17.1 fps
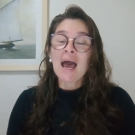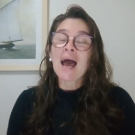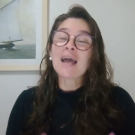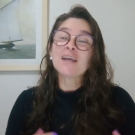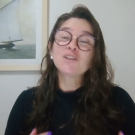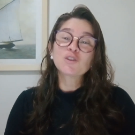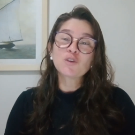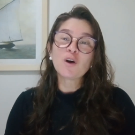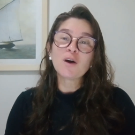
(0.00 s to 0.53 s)
A
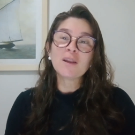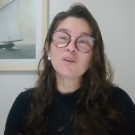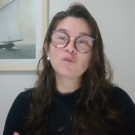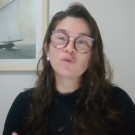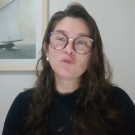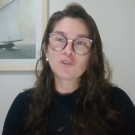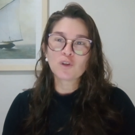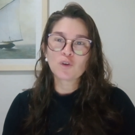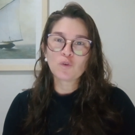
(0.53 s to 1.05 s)
história
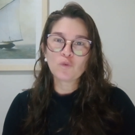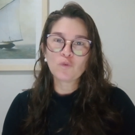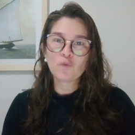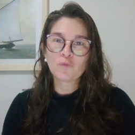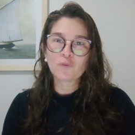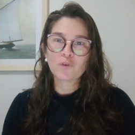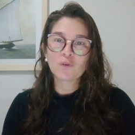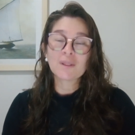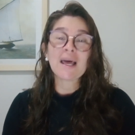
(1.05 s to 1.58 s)
do
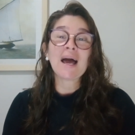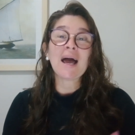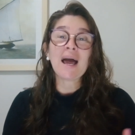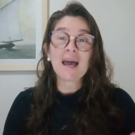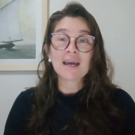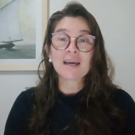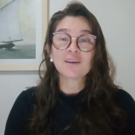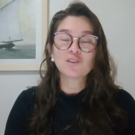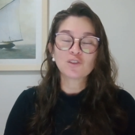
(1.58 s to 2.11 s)
dilúvio e da
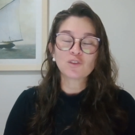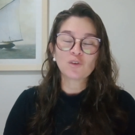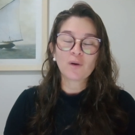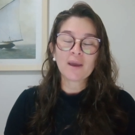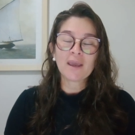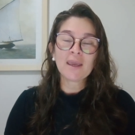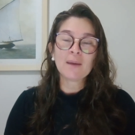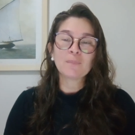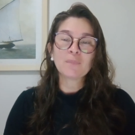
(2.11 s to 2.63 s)
arca de
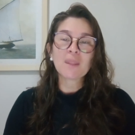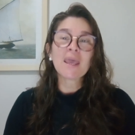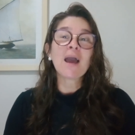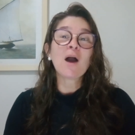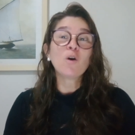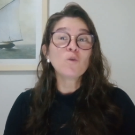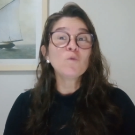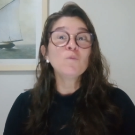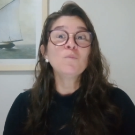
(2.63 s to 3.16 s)
Noé é
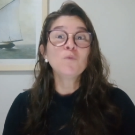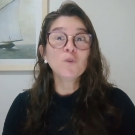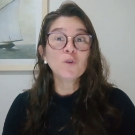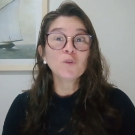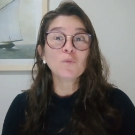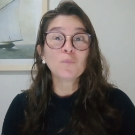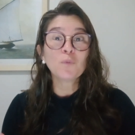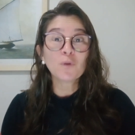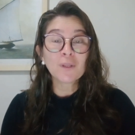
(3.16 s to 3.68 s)
algo
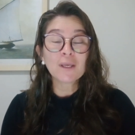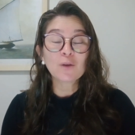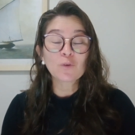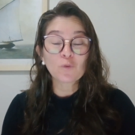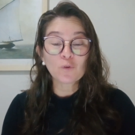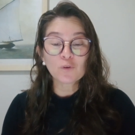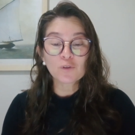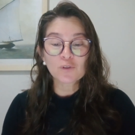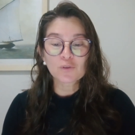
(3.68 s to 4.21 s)
muito
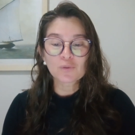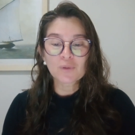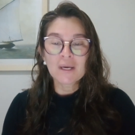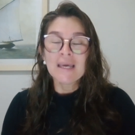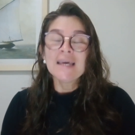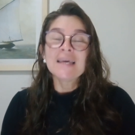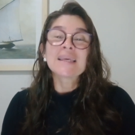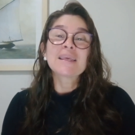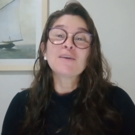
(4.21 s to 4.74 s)
poderoso
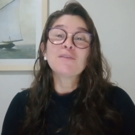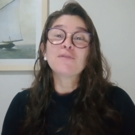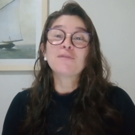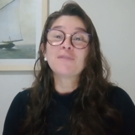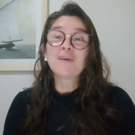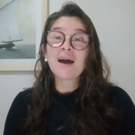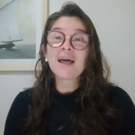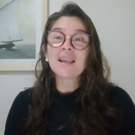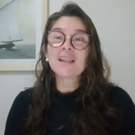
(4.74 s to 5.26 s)
que
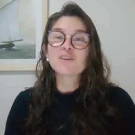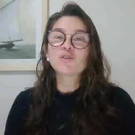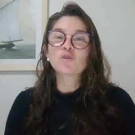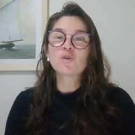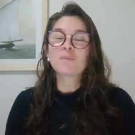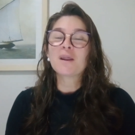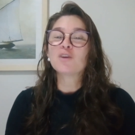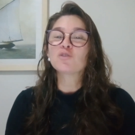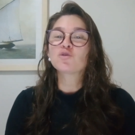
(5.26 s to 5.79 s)
fala
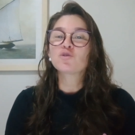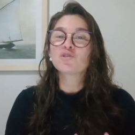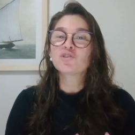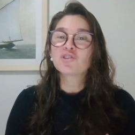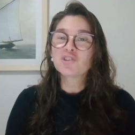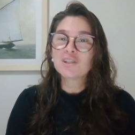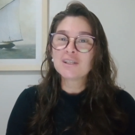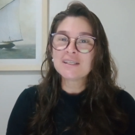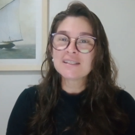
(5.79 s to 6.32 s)
sobre a
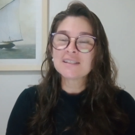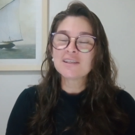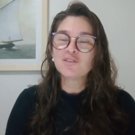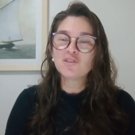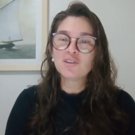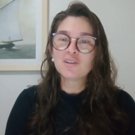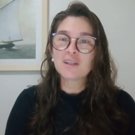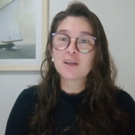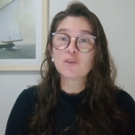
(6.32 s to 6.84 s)
justiça
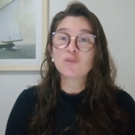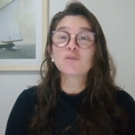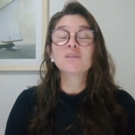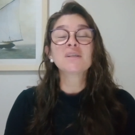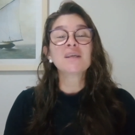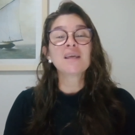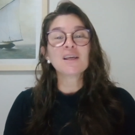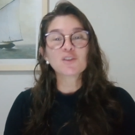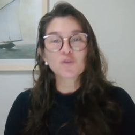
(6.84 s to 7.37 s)
de
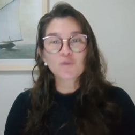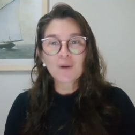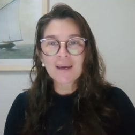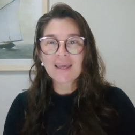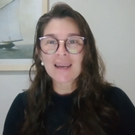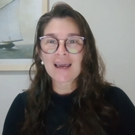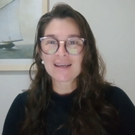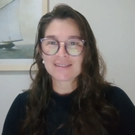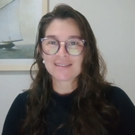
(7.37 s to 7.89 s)
Deus e a sua
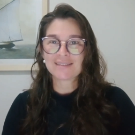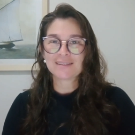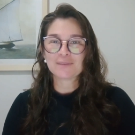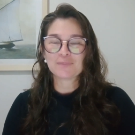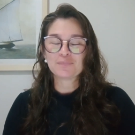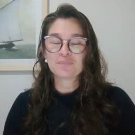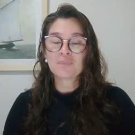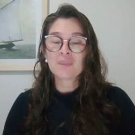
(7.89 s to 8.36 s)
graça.